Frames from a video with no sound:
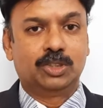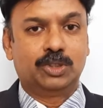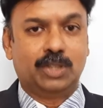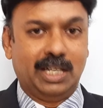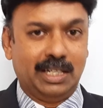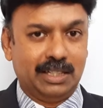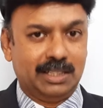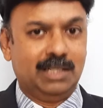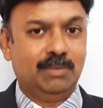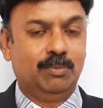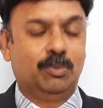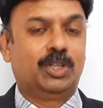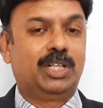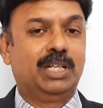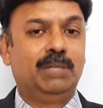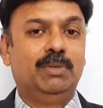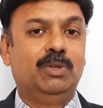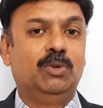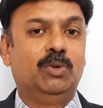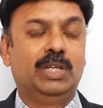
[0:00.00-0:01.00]
ஸோ அதுதான்
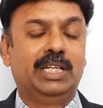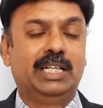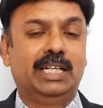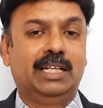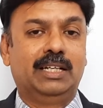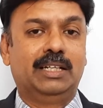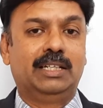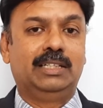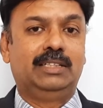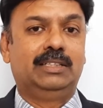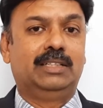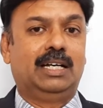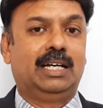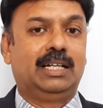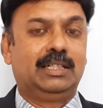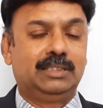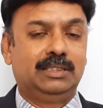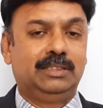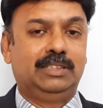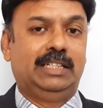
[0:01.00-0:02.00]
முக்கியமே ஒழிய இந்த
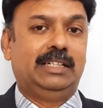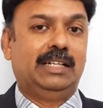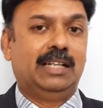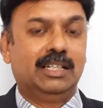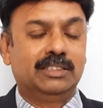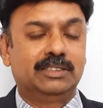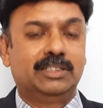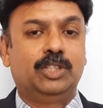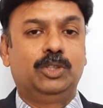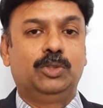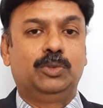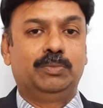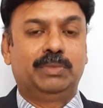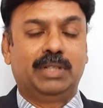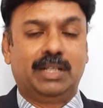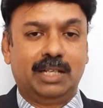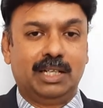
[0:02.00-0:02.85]
அரசு எல்லாம் செய்யும்